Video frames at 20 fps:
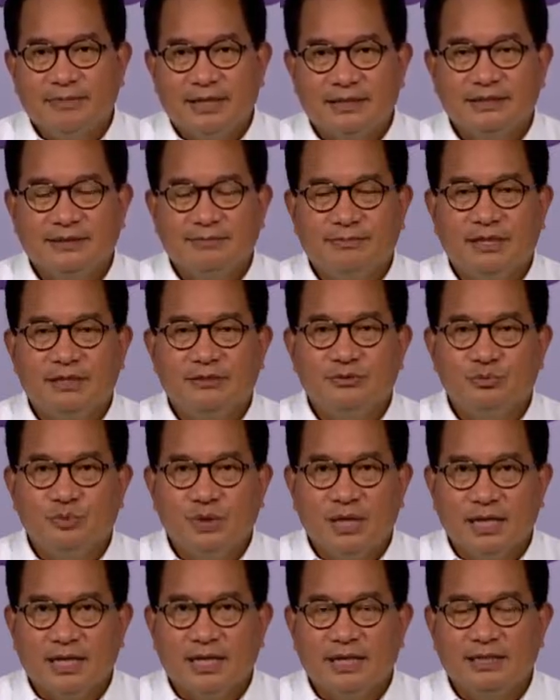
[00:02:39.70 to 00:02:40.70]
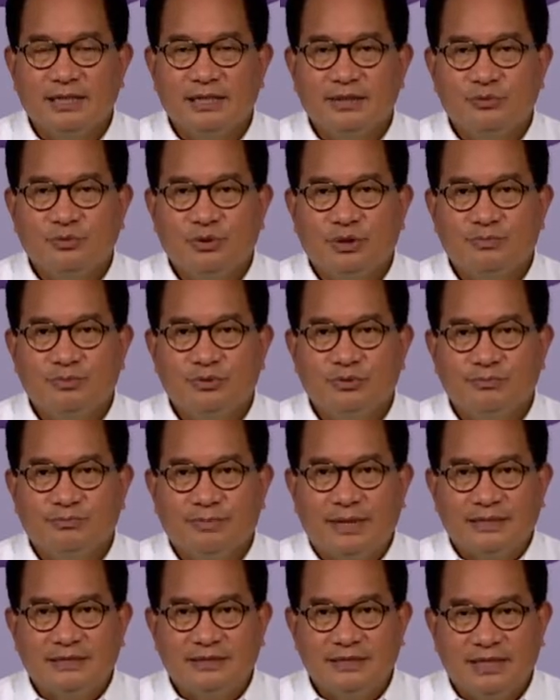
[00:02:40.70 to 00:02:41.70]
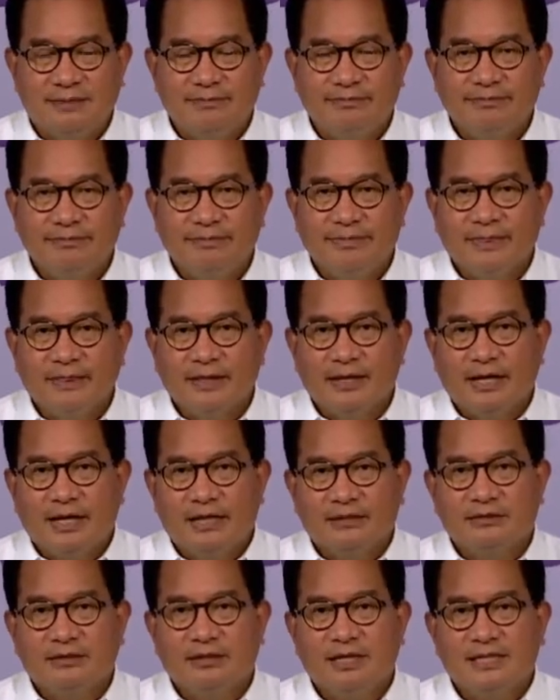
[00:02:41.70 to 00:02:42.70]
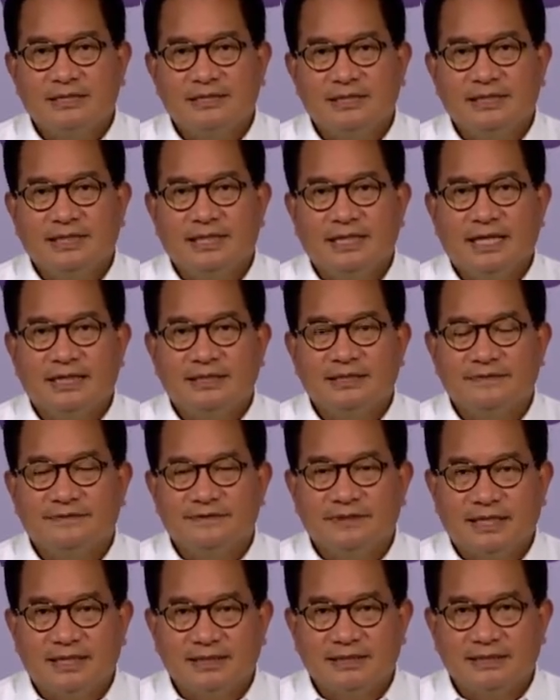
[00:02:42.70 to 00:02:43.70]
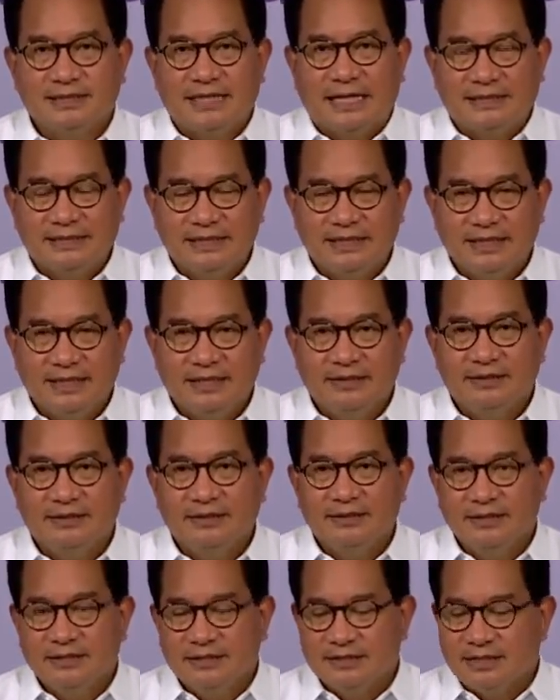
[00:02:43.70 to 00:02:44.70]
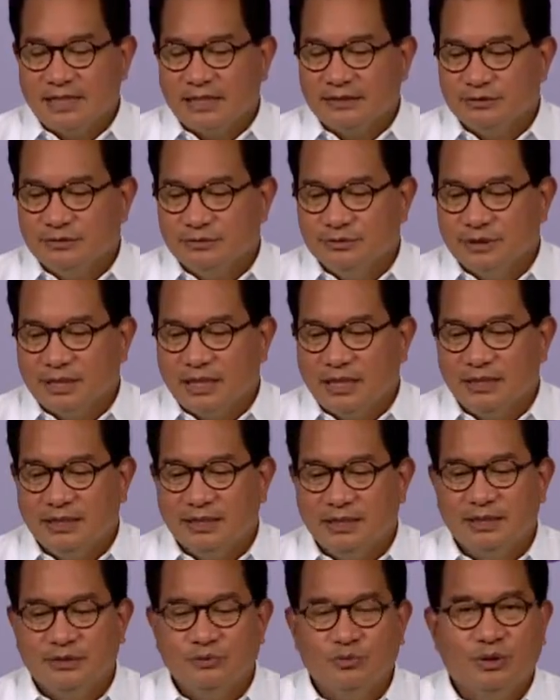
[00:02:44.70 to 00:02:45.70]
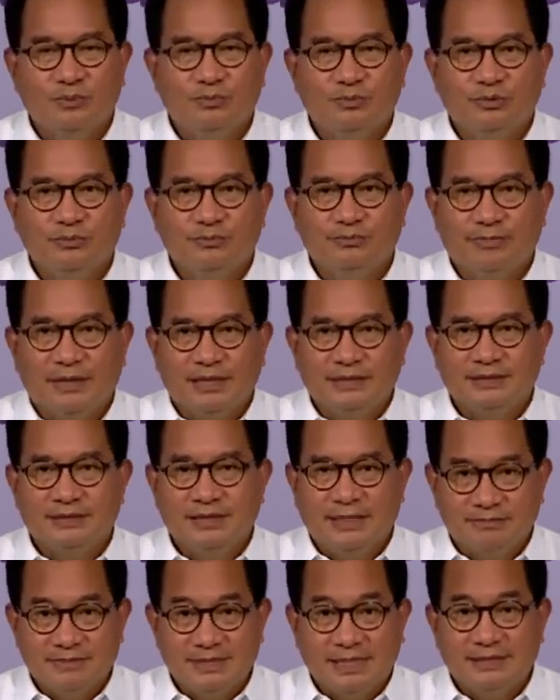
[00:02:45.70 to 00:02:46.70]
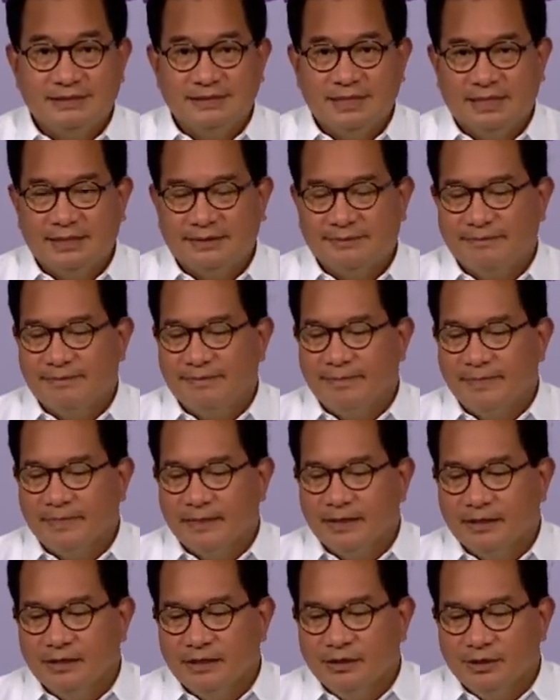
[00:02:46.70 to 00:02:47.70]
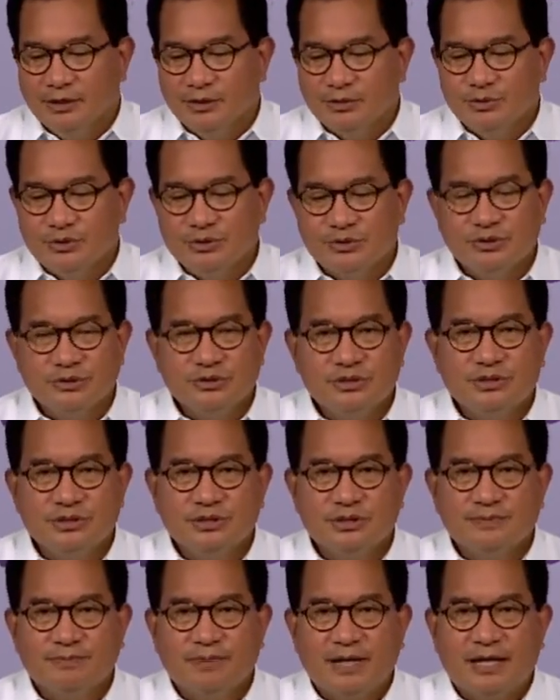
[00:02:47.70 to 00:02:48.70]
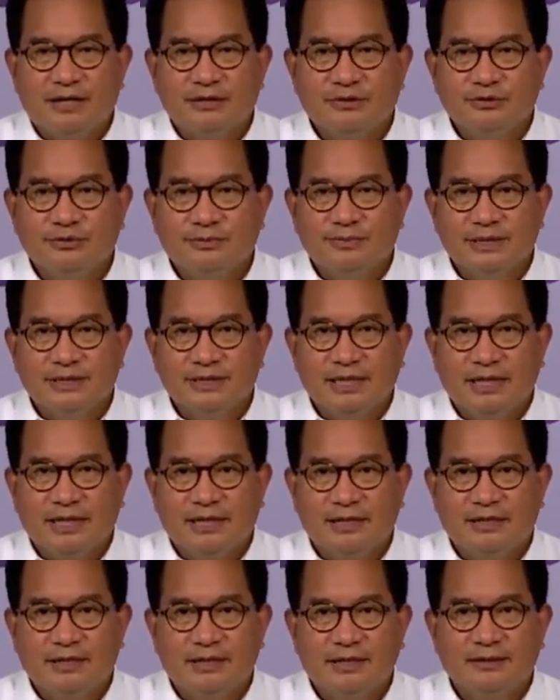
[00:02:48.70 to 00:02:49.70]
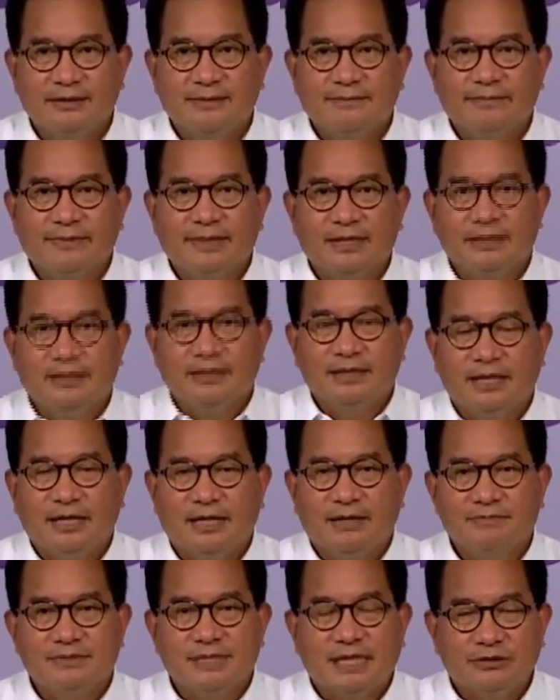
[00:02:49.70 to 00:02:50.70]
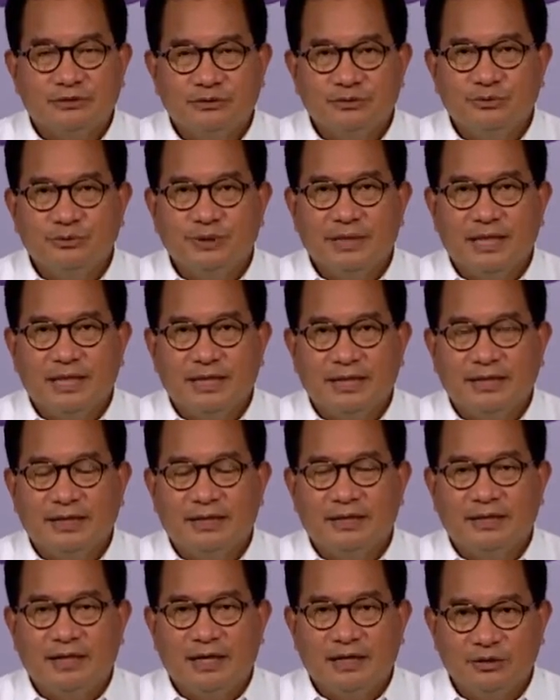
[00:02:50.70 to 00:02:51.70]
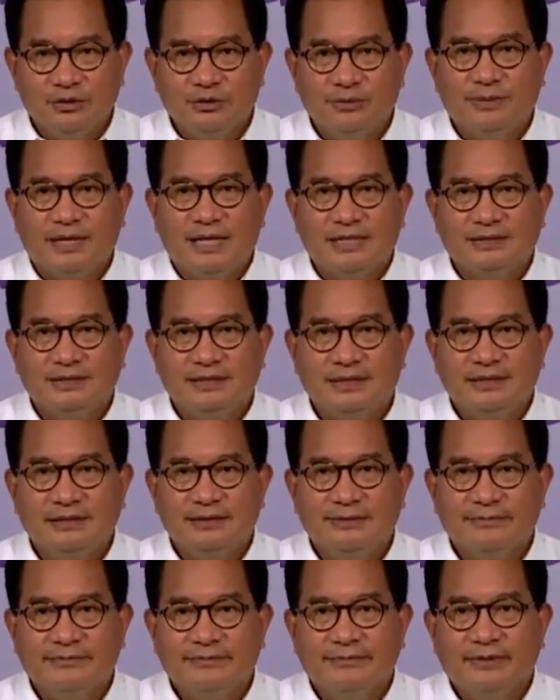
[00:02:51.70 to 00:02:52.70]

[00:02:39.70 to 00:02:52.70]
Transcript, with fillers: maksimal 2 kali 24 jam atau hasil negatif tes antigen 1 kali 24 jam saja khusus pelaku perjalanan di dalam satu wilayah aglomerasi